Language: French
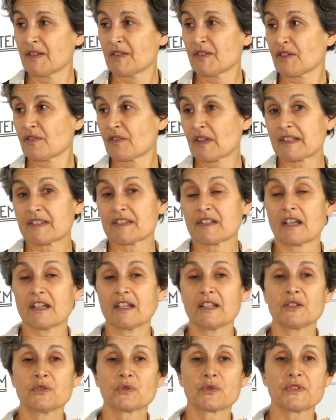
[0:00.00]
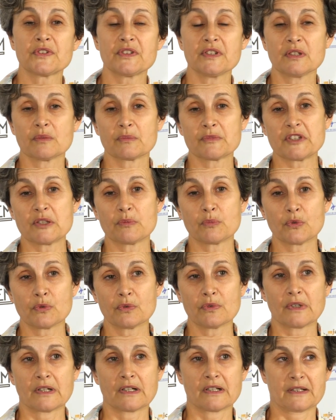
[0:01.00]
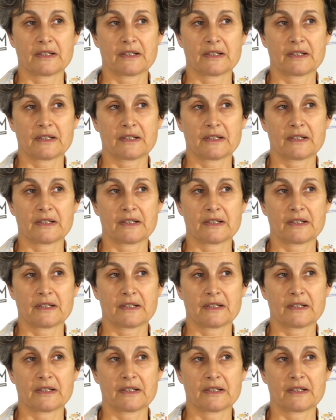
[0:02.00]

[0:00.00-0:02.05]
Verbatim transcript: C'est vrai que ça aide aussi un petit peu à